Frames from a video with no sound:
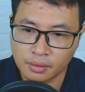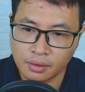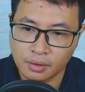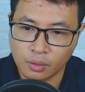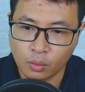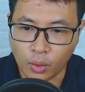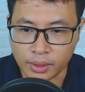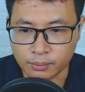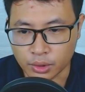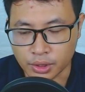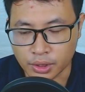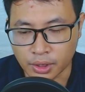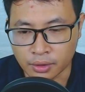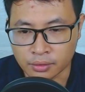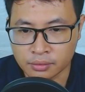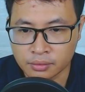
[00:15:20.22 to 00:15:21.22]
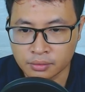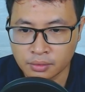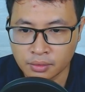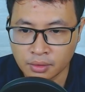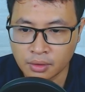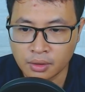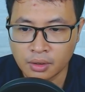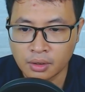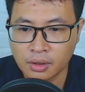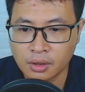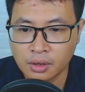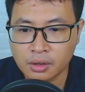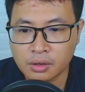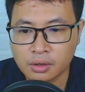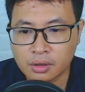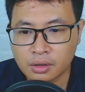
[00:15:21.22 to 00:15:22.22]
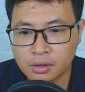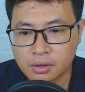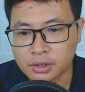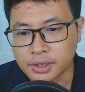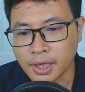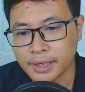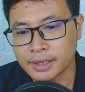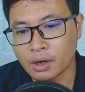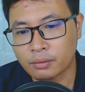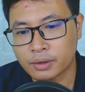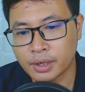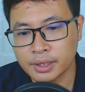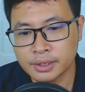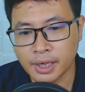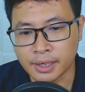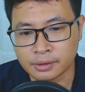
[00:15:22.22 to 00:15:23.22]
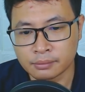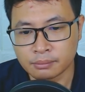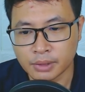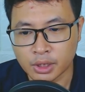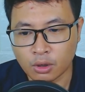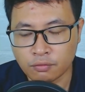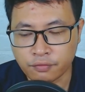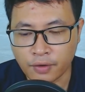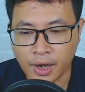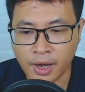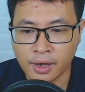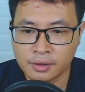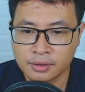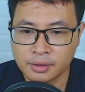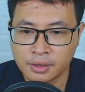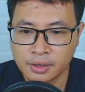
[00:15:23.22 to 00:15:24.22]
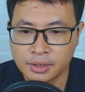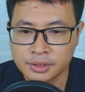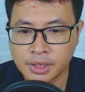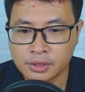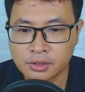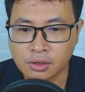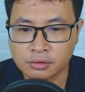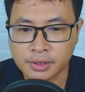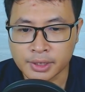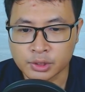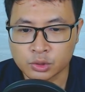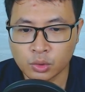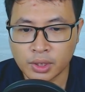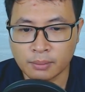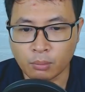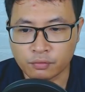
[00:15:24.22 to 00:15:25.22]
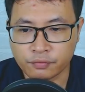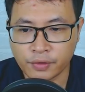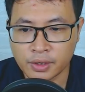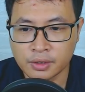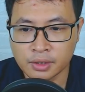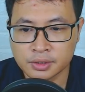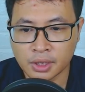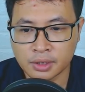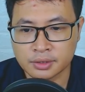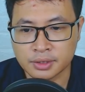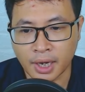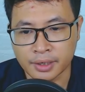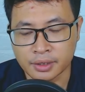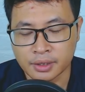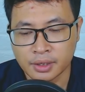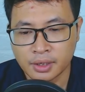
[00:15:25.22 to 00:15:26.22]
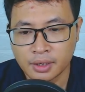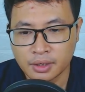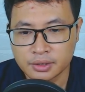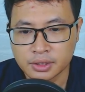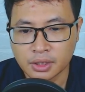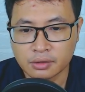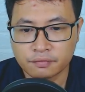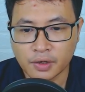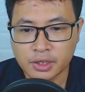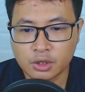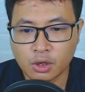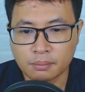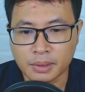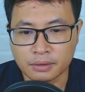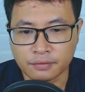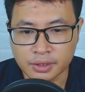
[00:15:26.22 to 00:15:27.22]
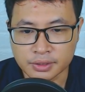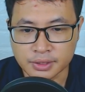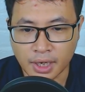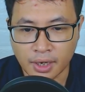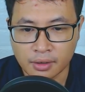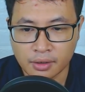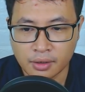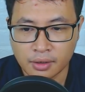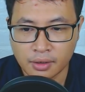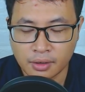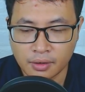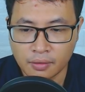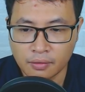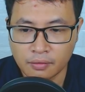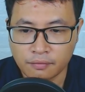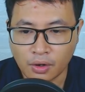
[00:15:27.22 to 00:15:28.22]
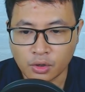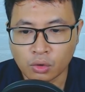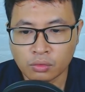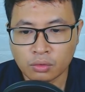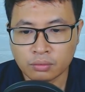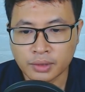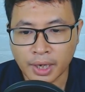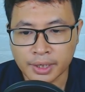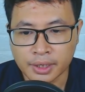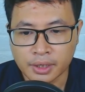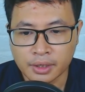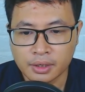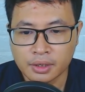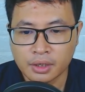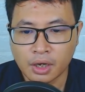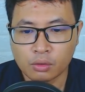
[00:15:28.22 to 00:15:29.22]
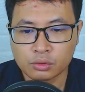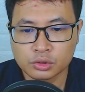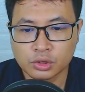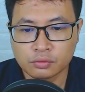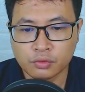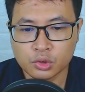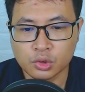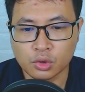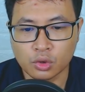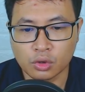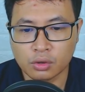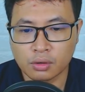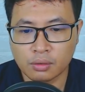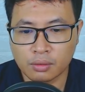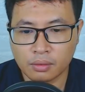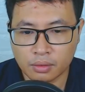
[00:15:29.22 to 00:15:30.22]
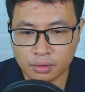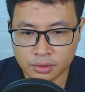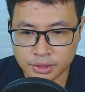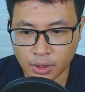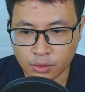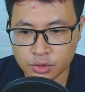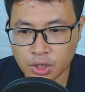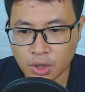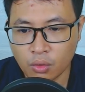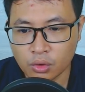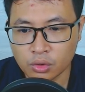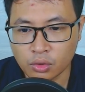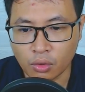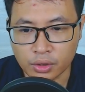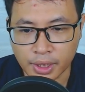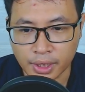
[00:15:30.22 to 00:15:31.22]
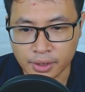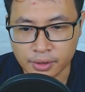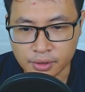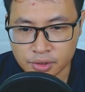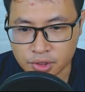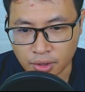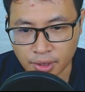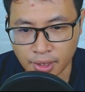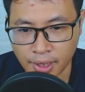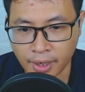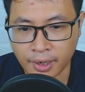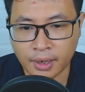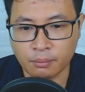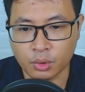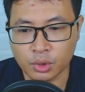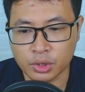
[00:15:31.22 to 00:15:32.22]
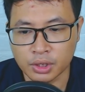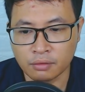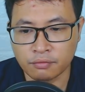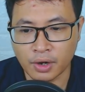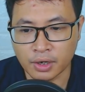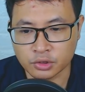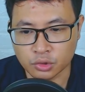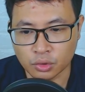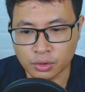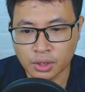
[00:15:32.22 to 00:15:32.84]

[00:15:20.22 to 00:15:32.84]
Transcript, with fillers: Oanh một tiếng Cửa thành Ngọc Kinh Thành bị công phá Trên tường thành xuất hiện một vết nứt rất dài Nhưng vẫn không bị vỡ ra Vào đúng lúc này Hồng Trung Vũ Trụ Treo trước hỗn độn điện chợt len khe một tiếng vang rồi